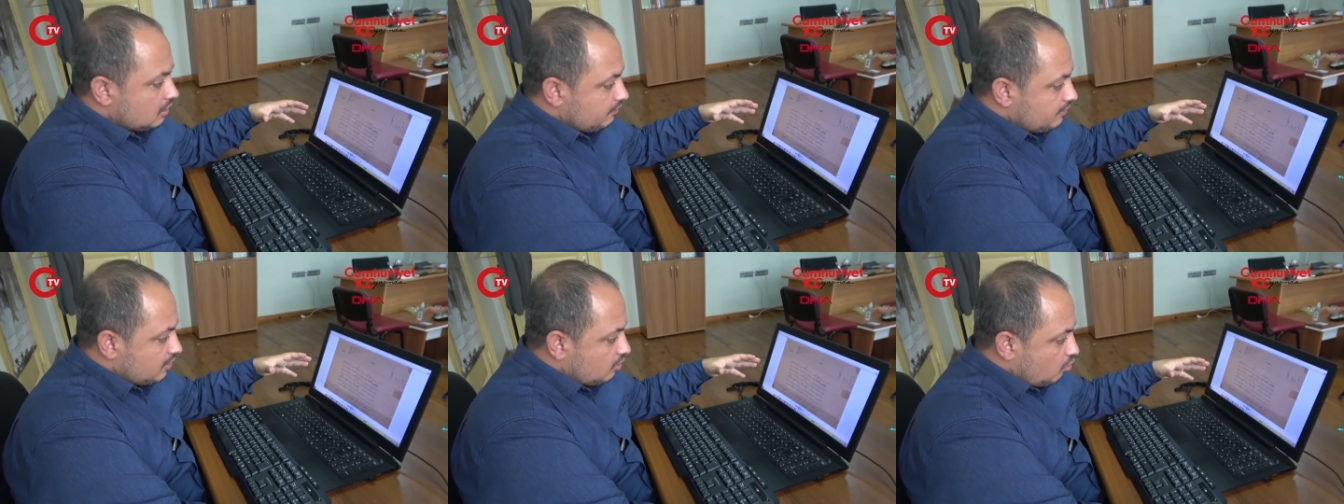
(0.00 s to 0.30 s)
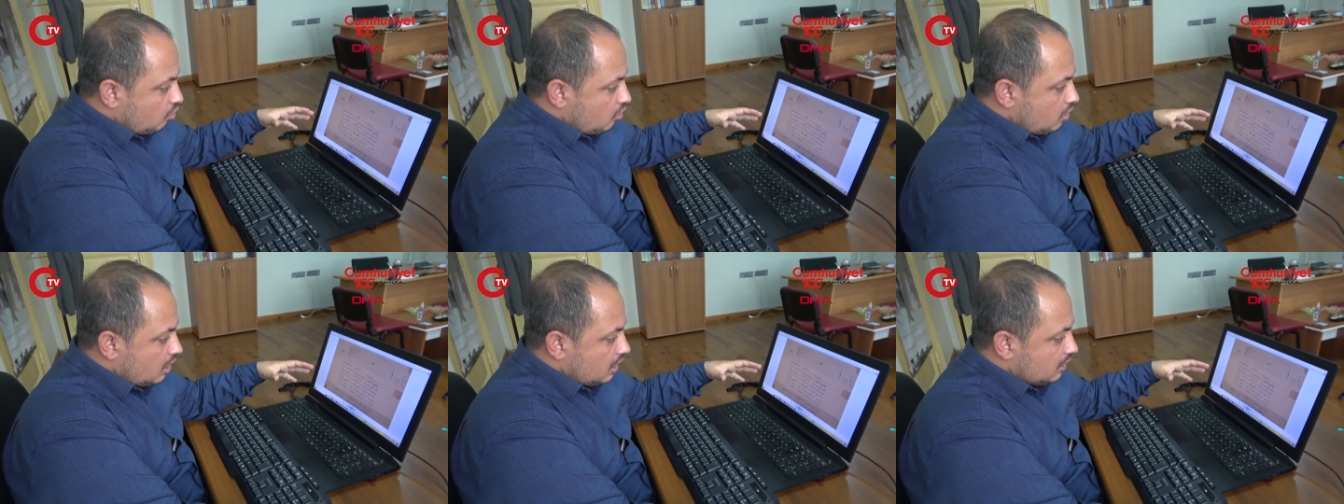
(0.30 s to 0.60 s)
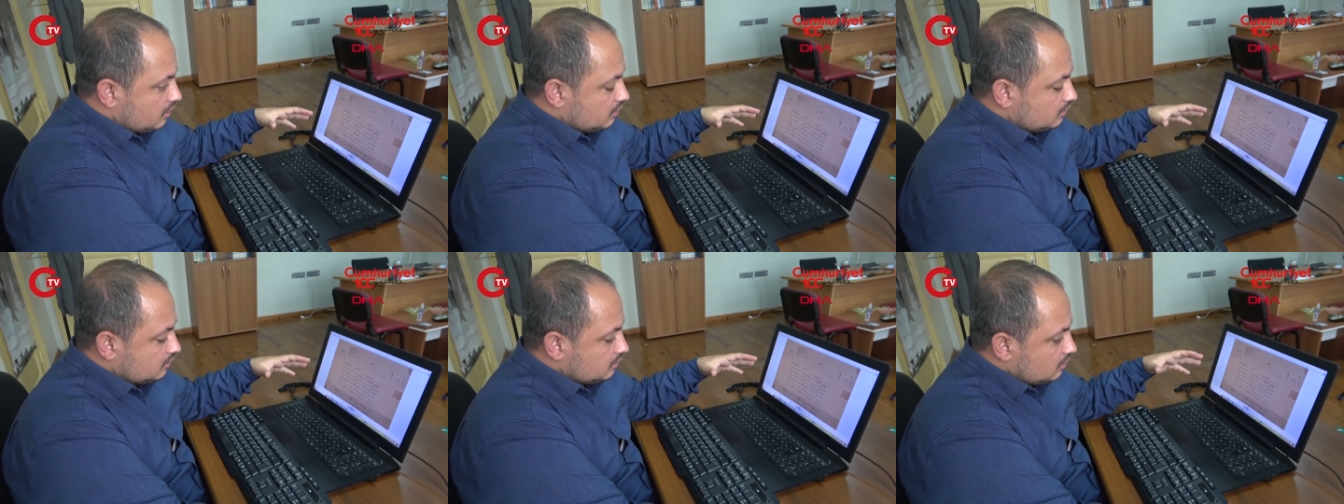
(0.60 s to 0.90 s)
ve o
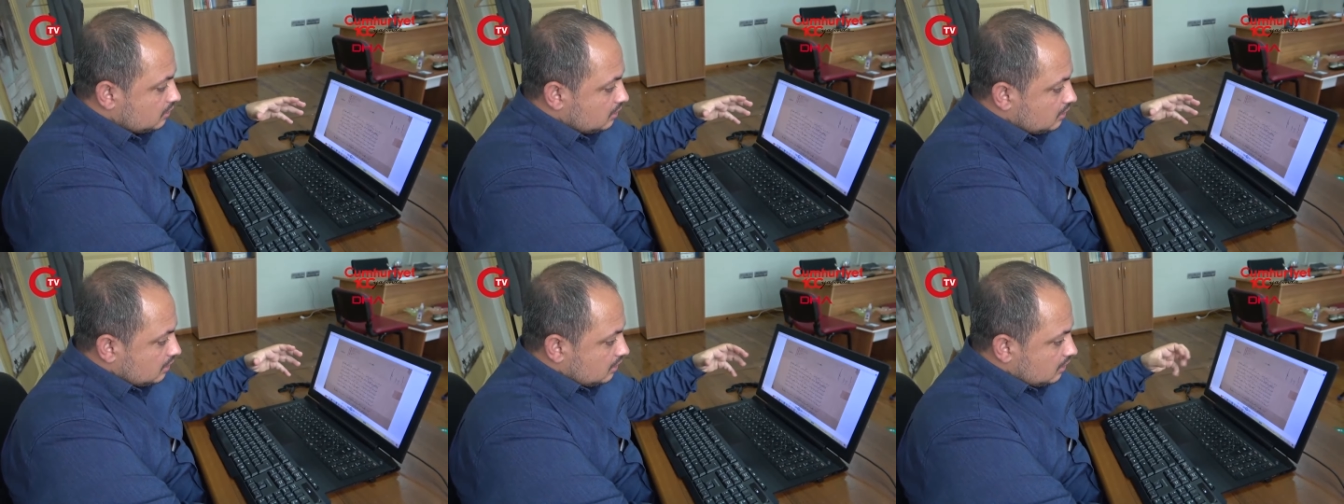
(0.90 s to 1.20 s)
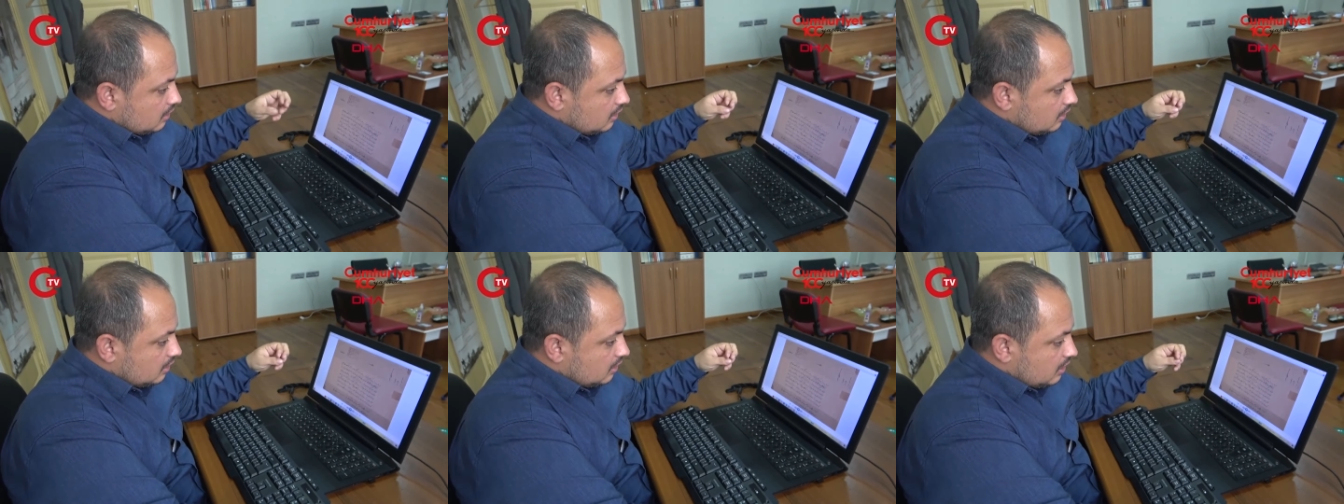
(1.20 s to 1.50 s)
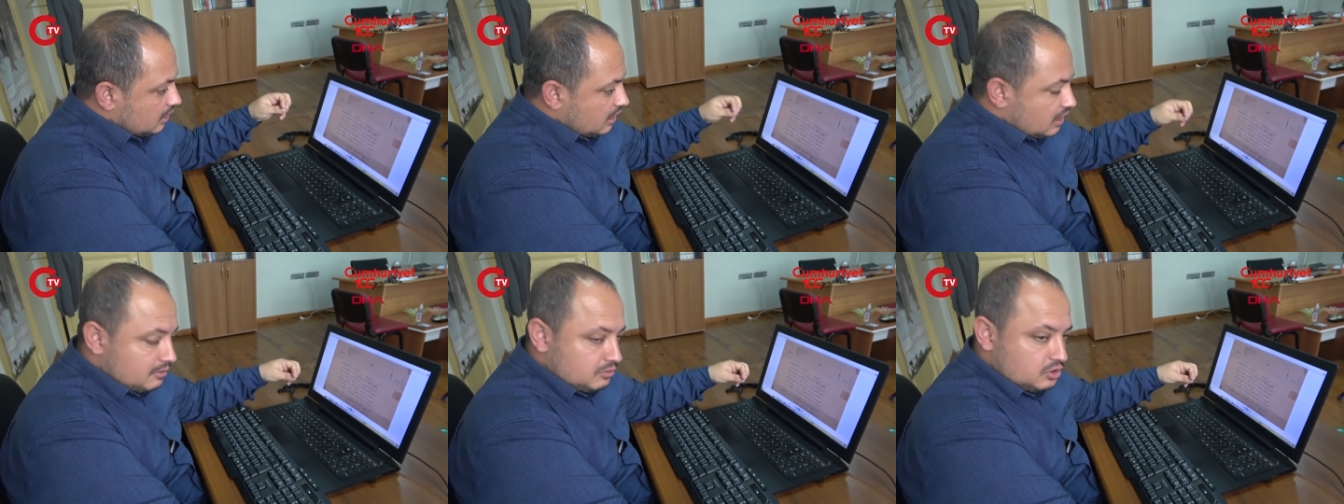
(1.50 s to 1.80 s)
anın
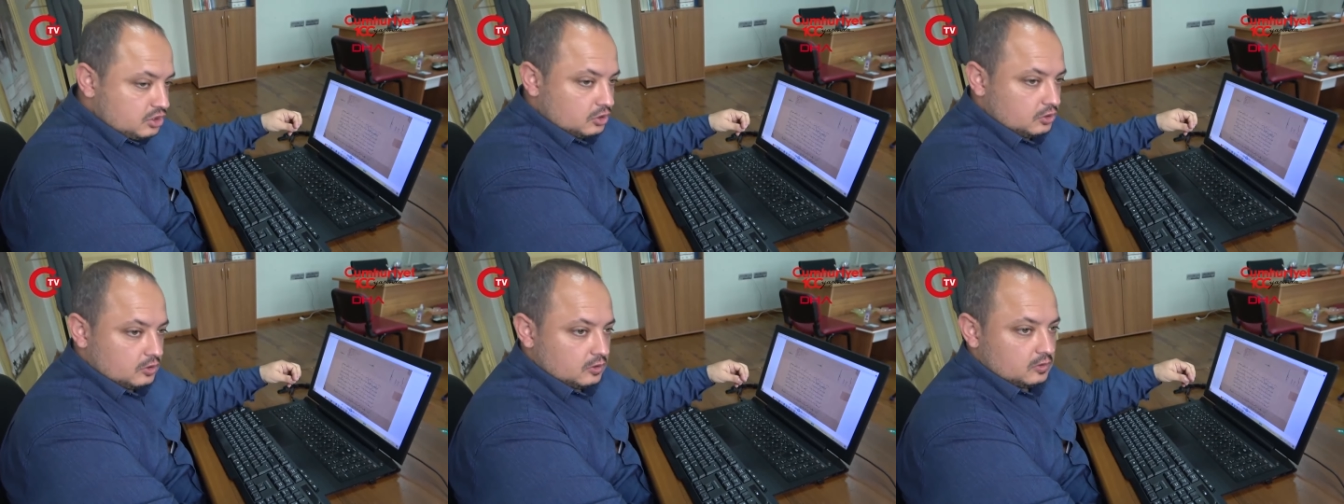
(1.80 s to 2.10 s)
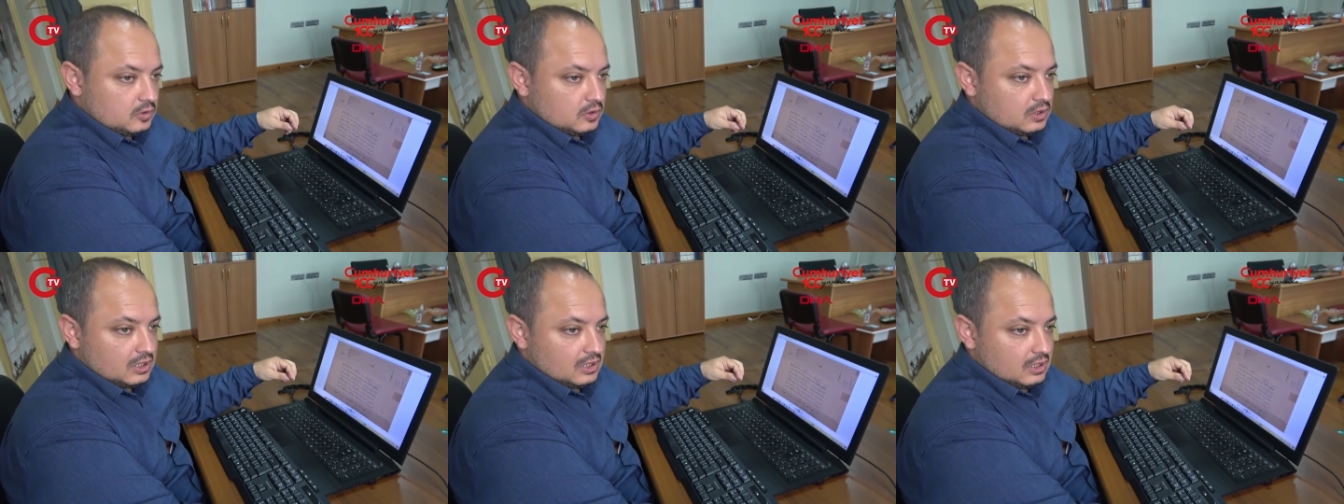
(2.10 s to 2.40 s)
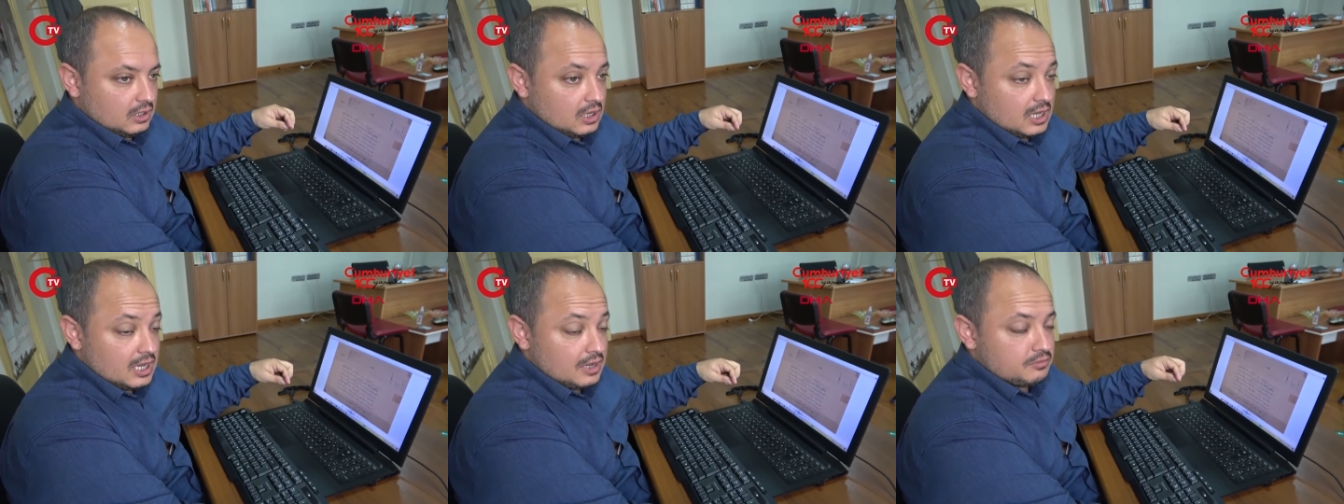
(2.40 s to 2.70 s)
e, hem
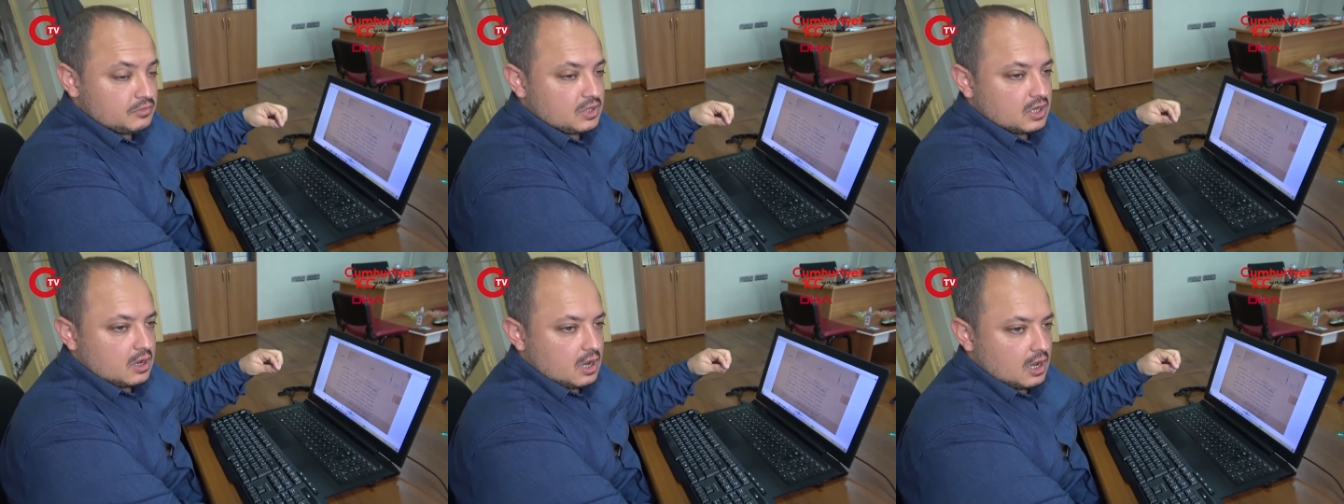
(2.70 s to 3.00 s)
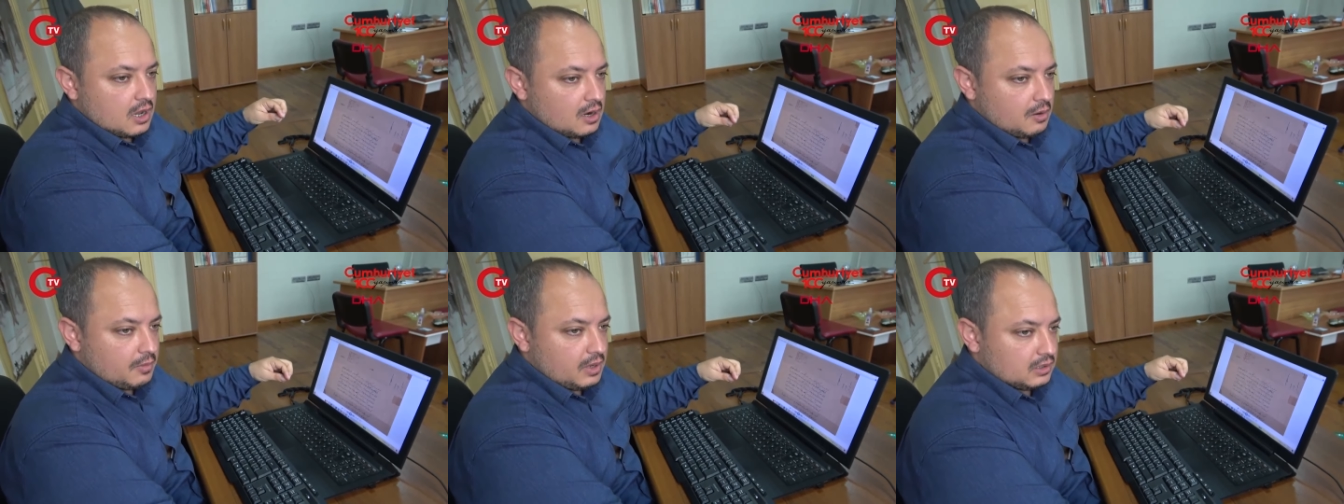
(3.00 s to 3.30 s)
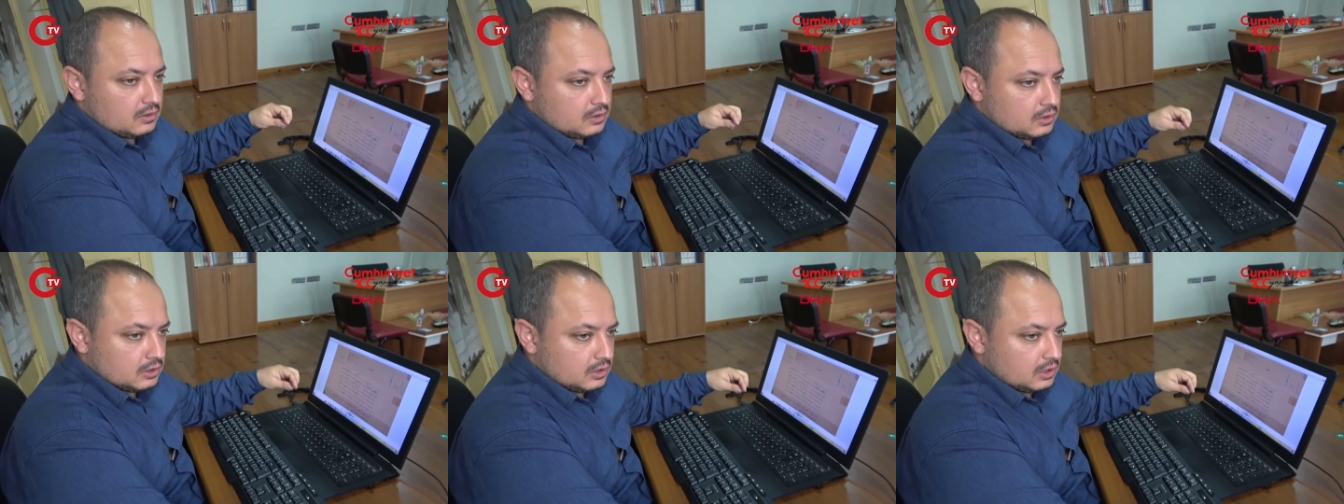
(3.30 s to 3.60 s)
şiddetini hem de
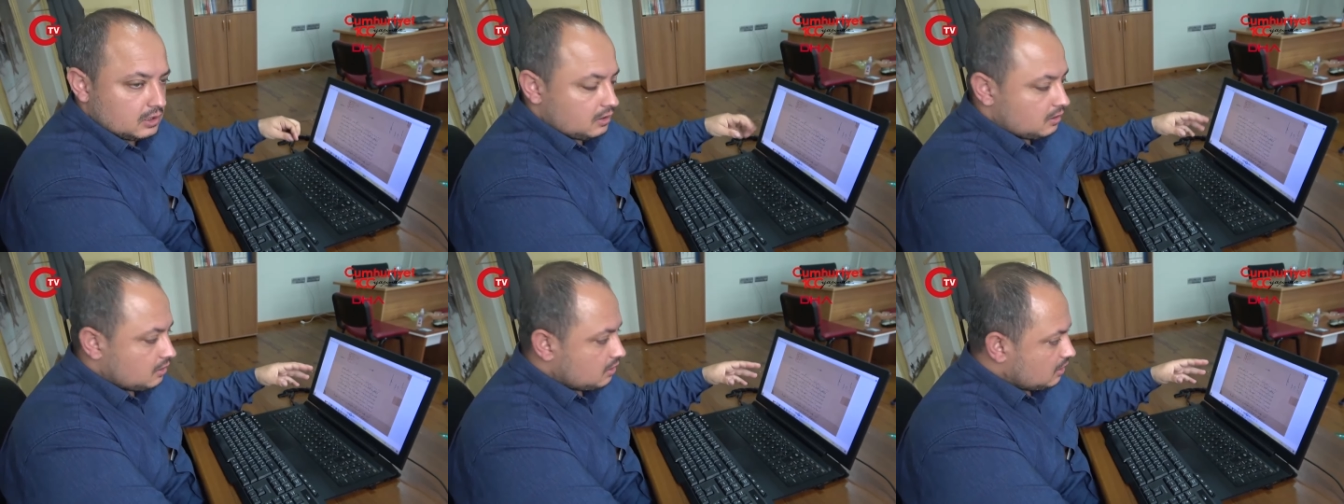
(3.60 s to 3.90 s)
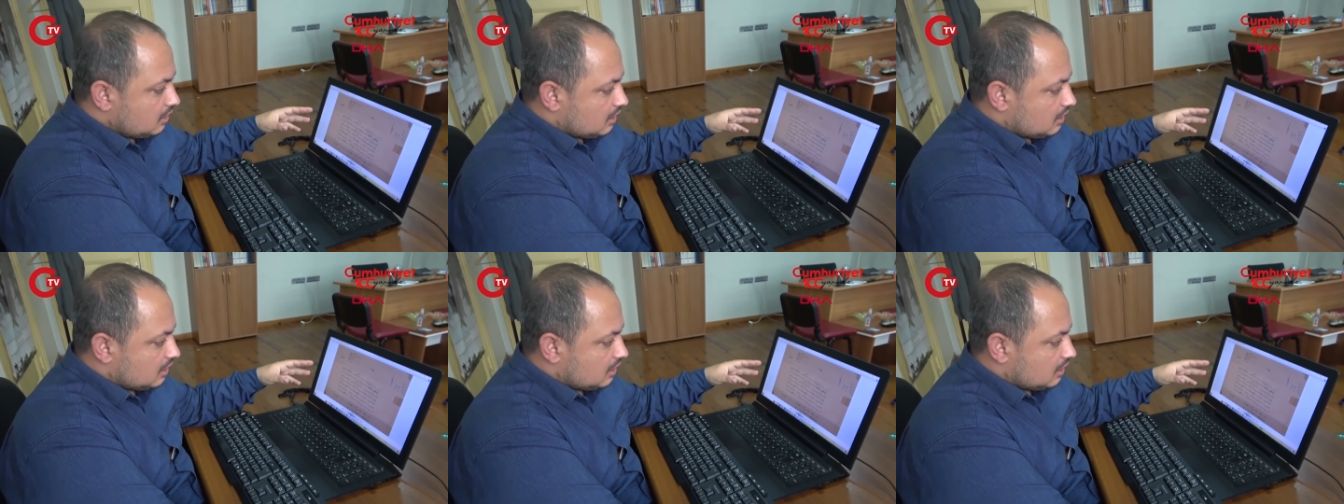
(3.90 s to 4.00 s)
kahramanlığını